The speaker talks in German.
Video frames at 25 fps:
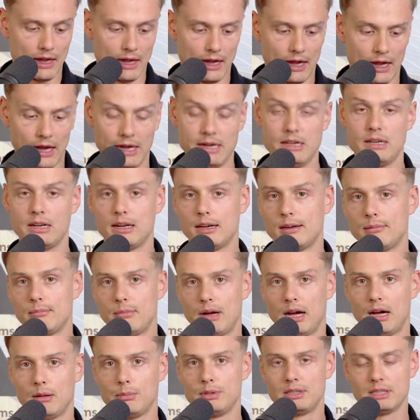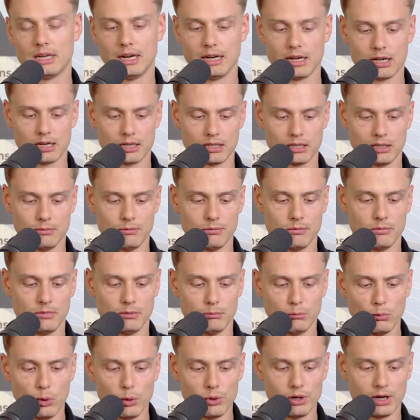Einnahmen habe ich eigentlich im
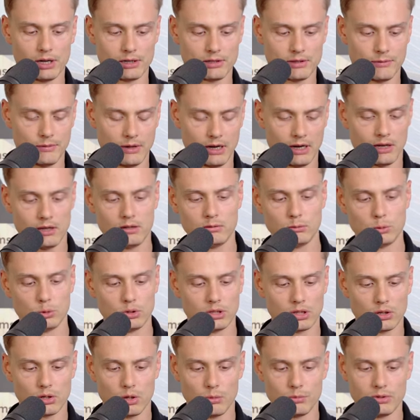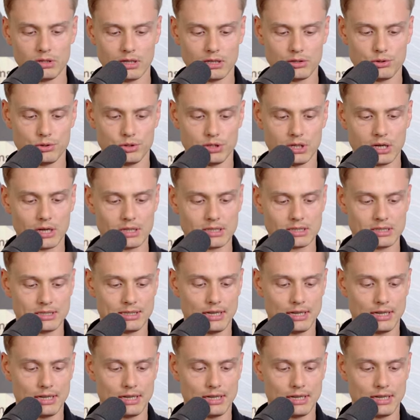Monat. Ja? Und dann kommen natürlich die ganzen